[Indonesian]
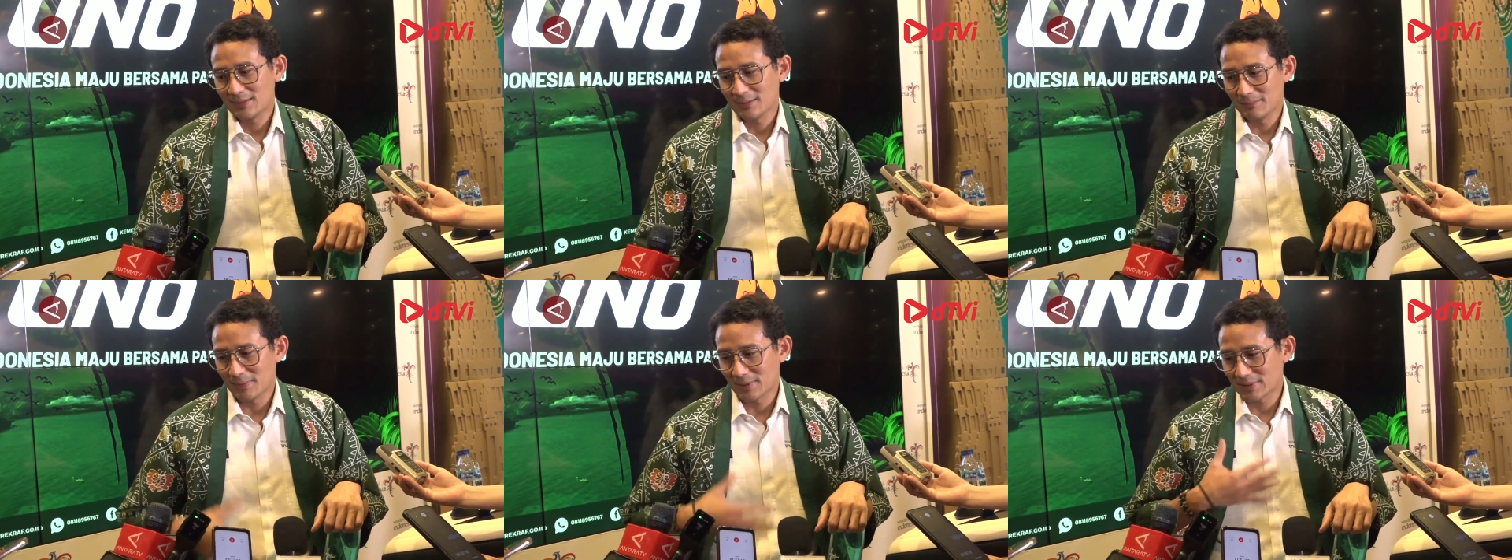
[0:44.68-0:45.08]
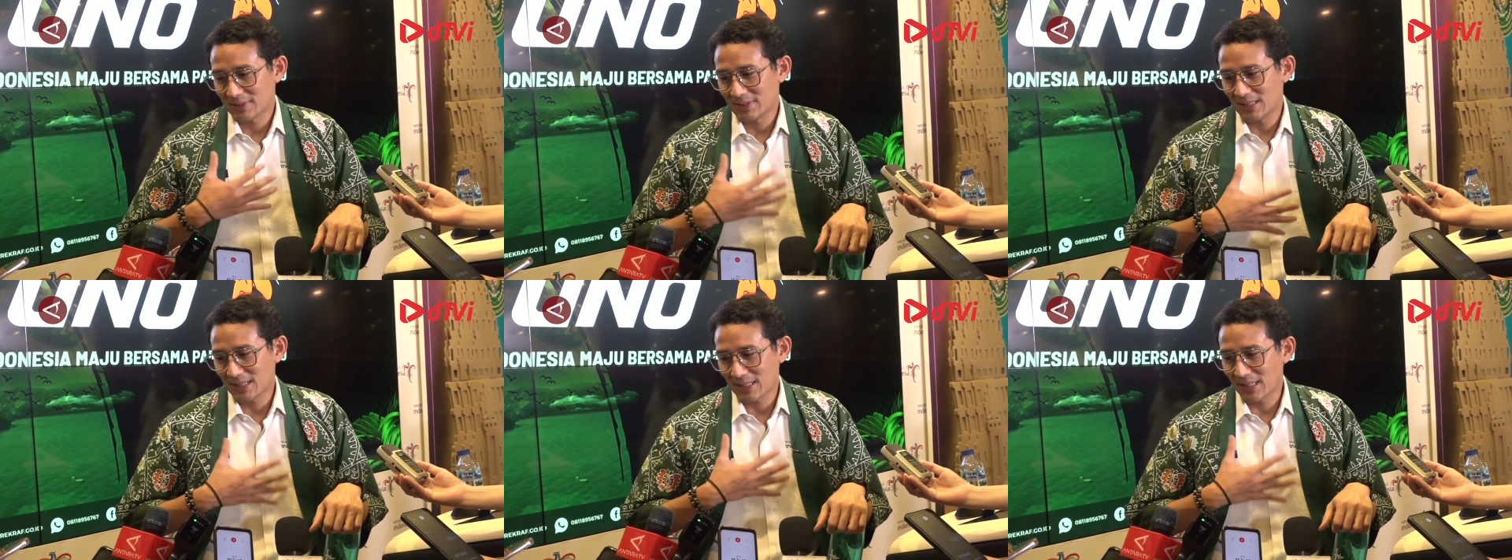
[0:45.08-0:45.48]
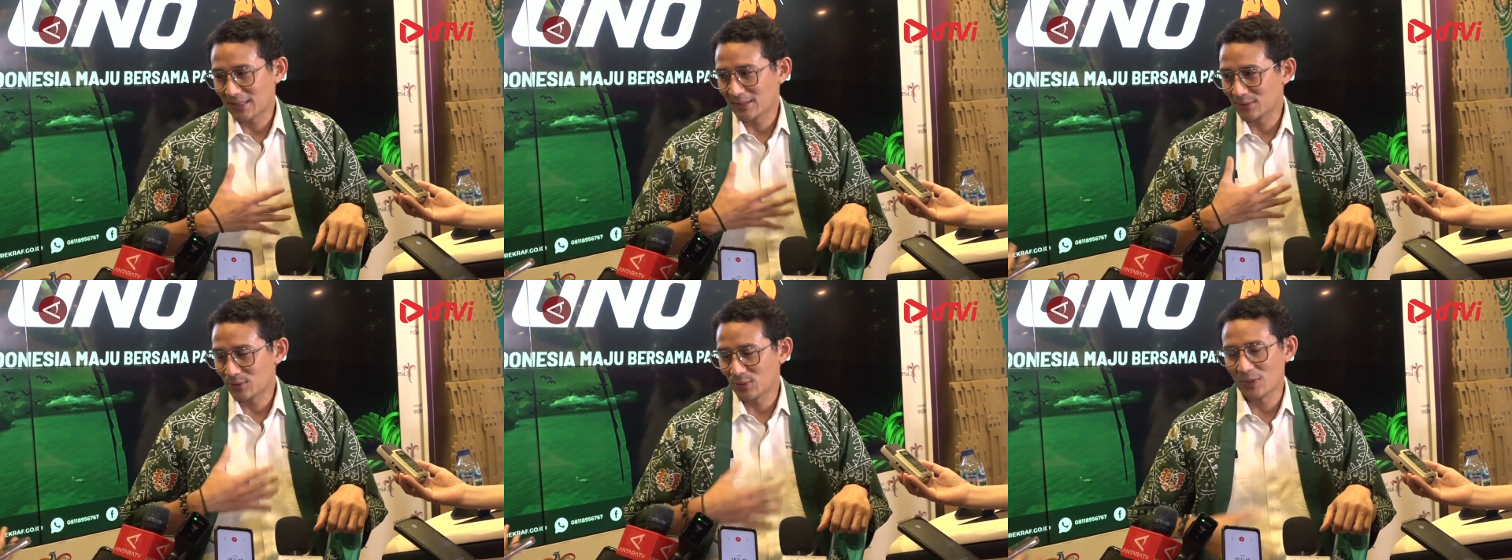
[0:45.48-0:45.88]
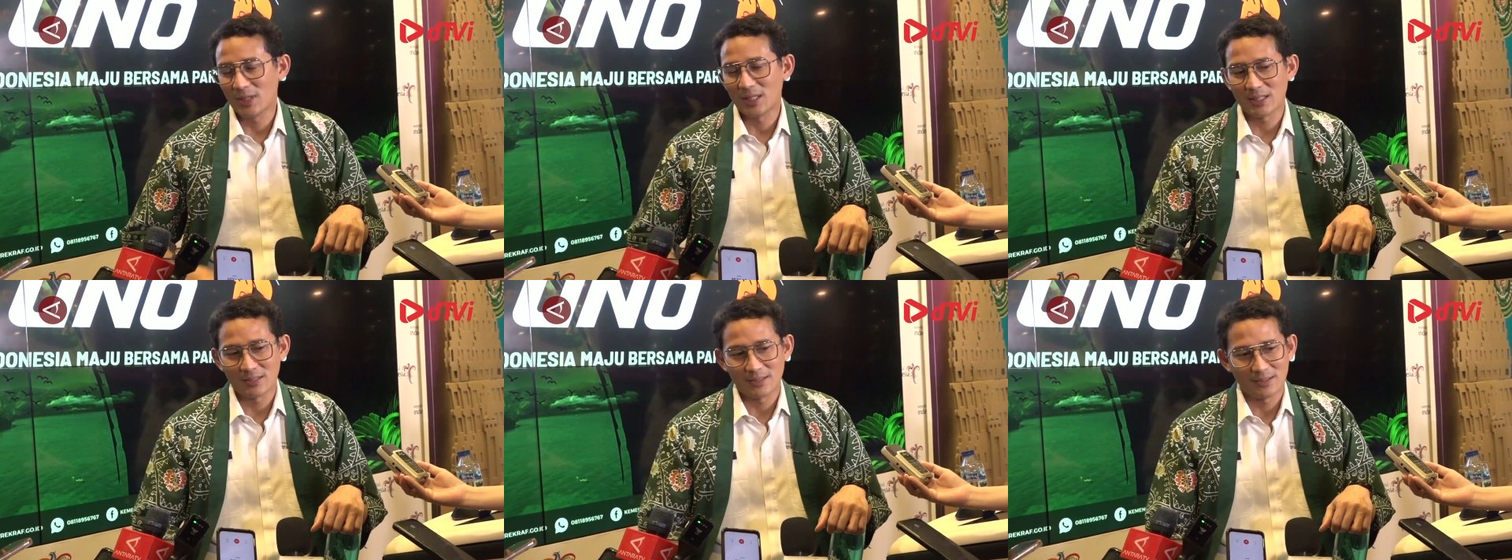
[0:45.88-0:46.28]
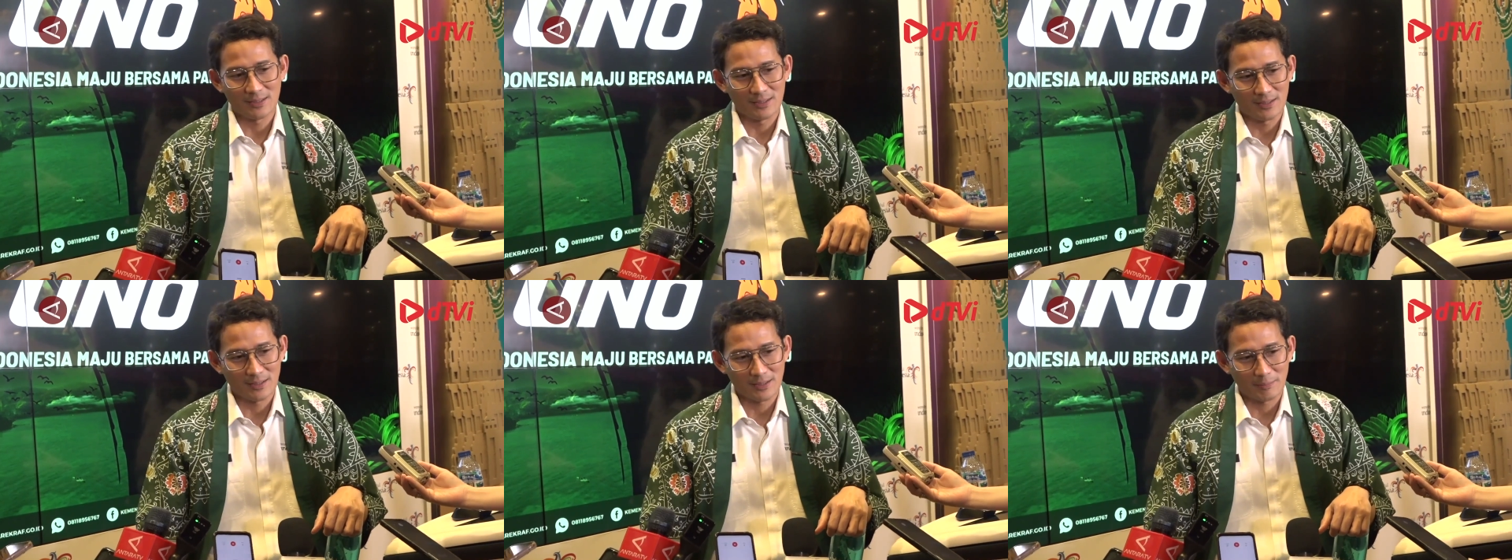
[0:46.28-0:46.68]
bersihkan juga
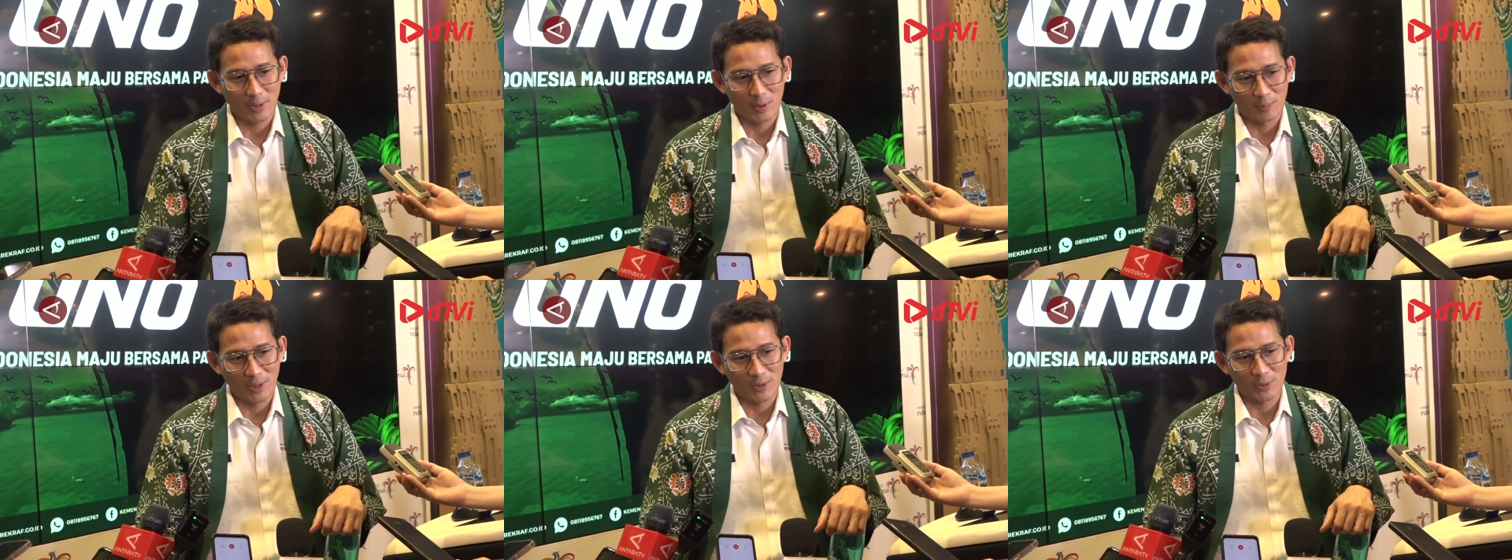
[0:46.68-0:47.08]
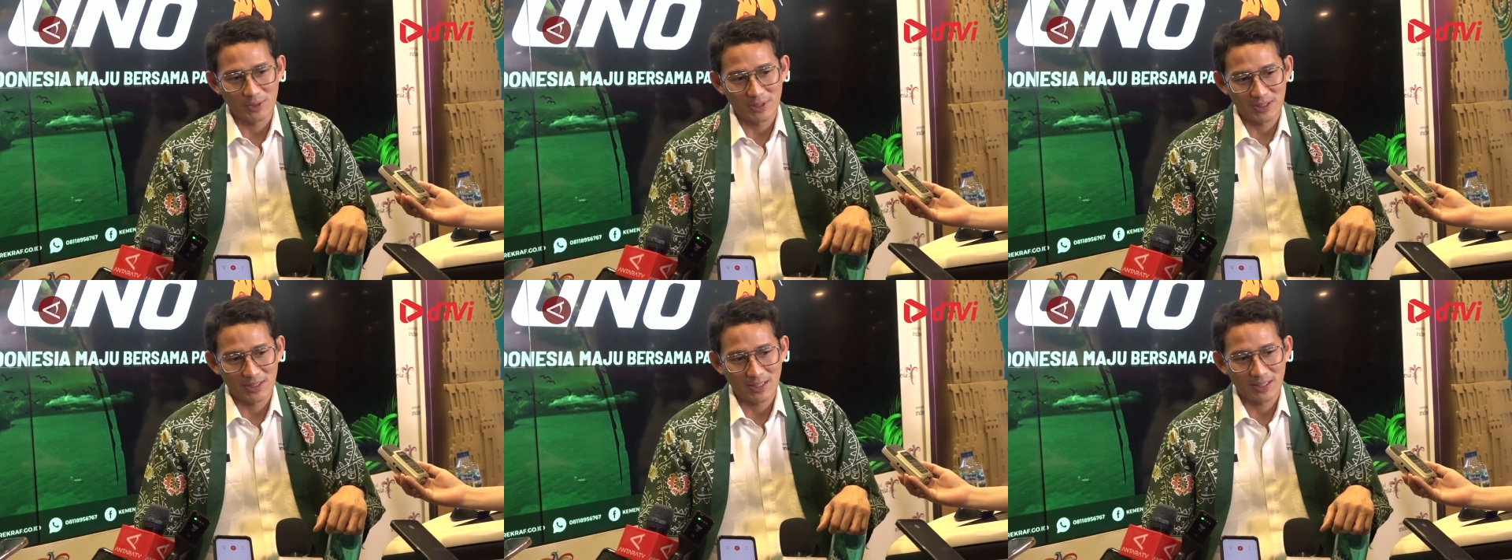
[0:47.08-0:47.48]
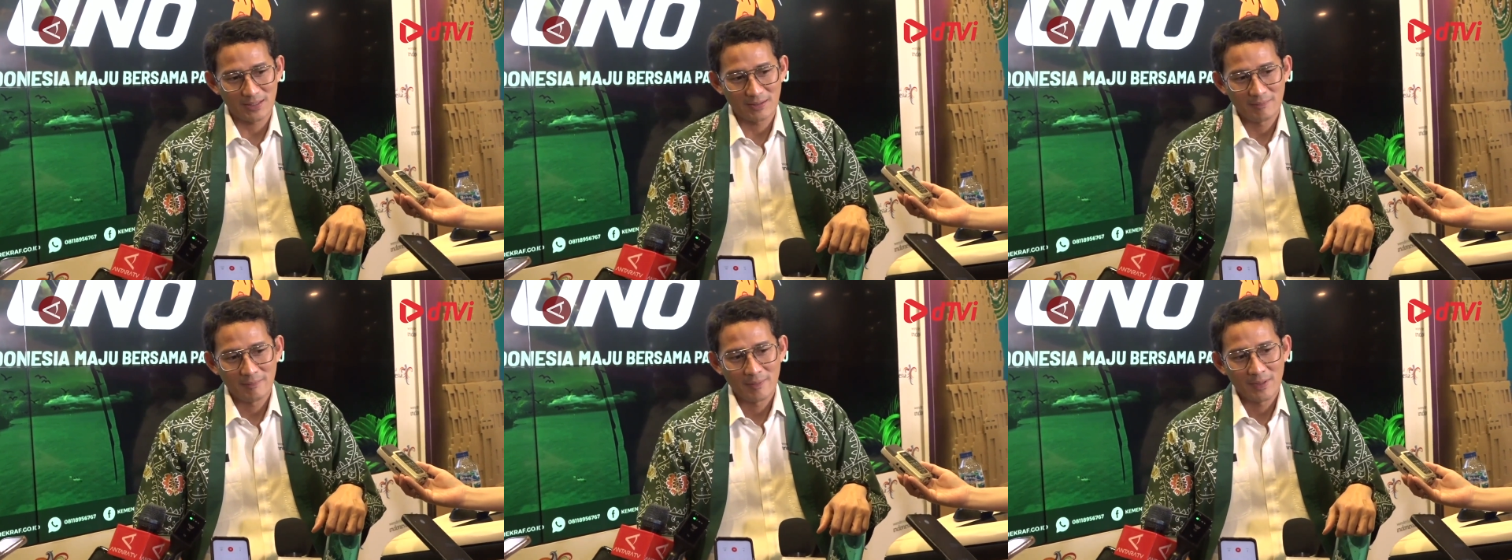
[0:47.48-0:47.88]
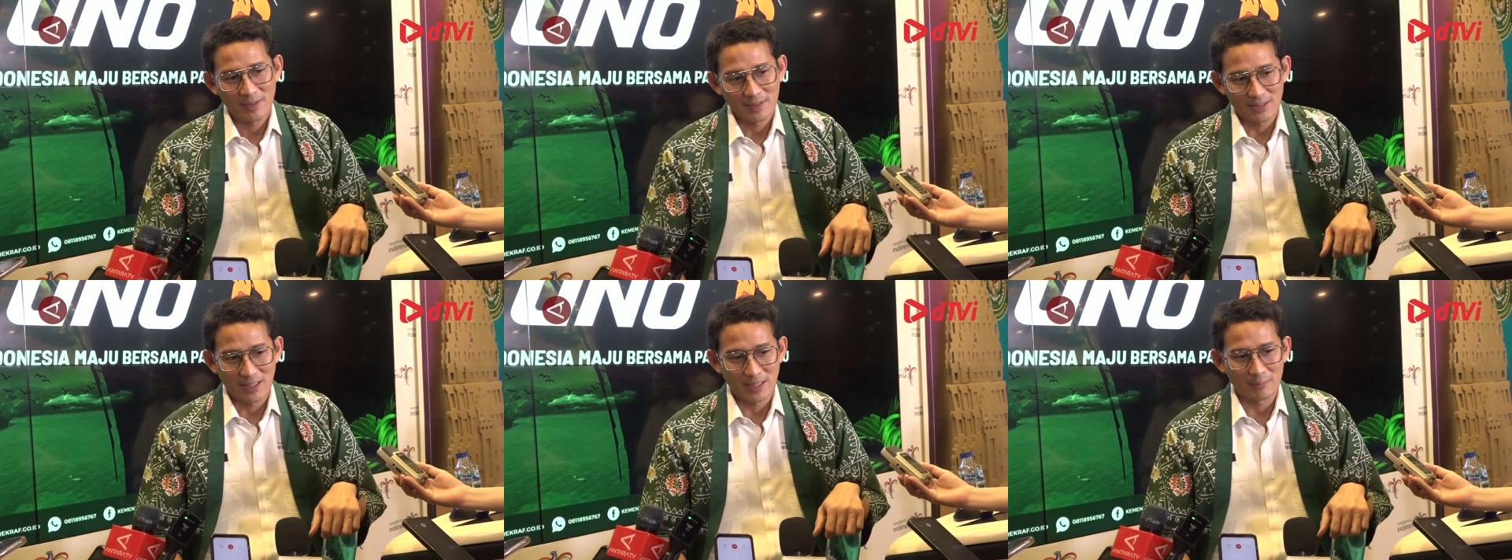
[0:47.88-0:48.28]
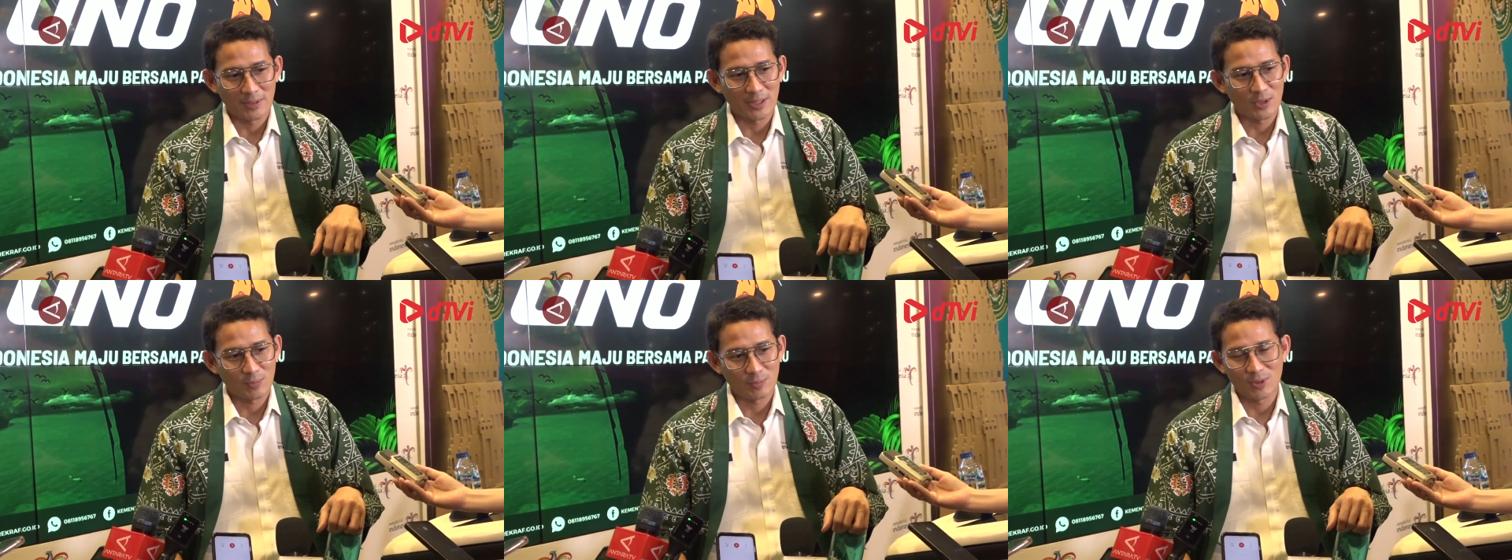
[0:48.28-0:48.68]
eh, paru-paru uh, kita dengan
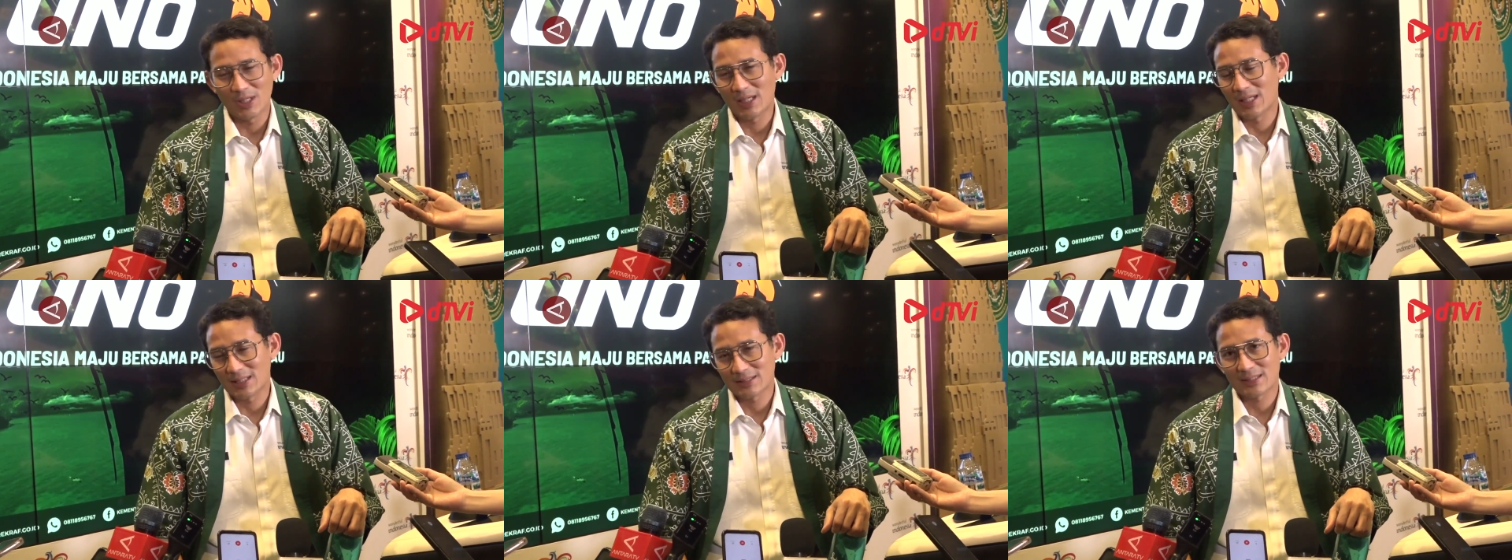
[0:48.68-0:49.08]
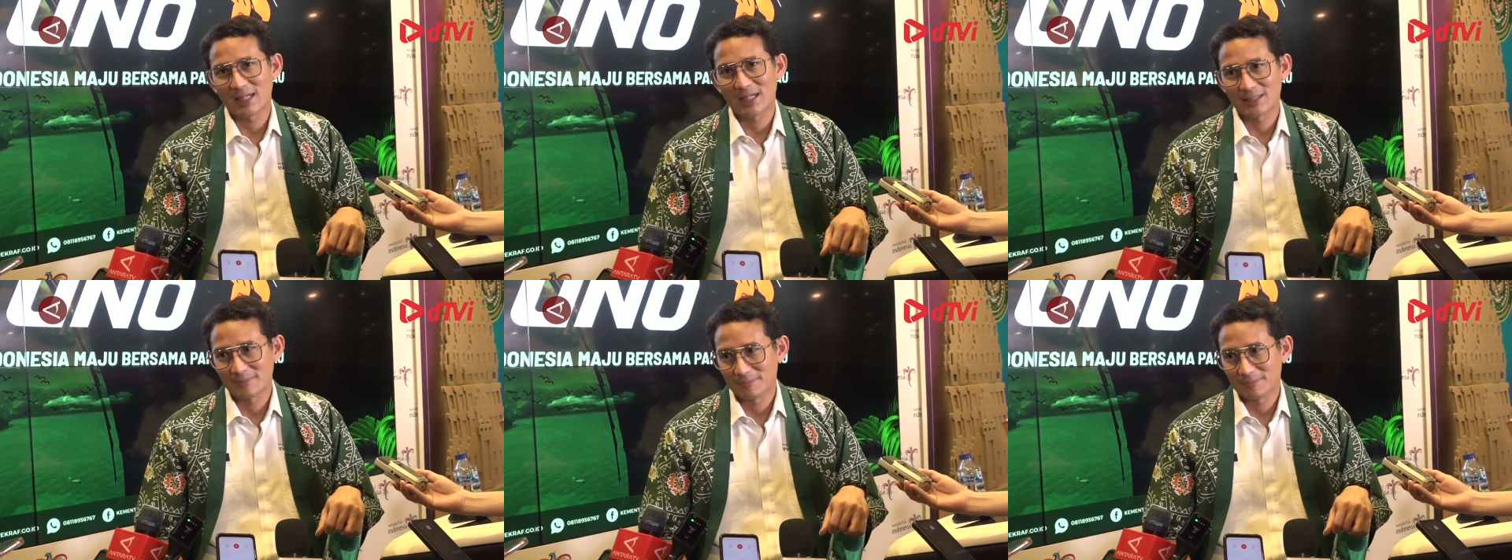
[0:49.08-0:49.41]
menghirup udara yang sehat.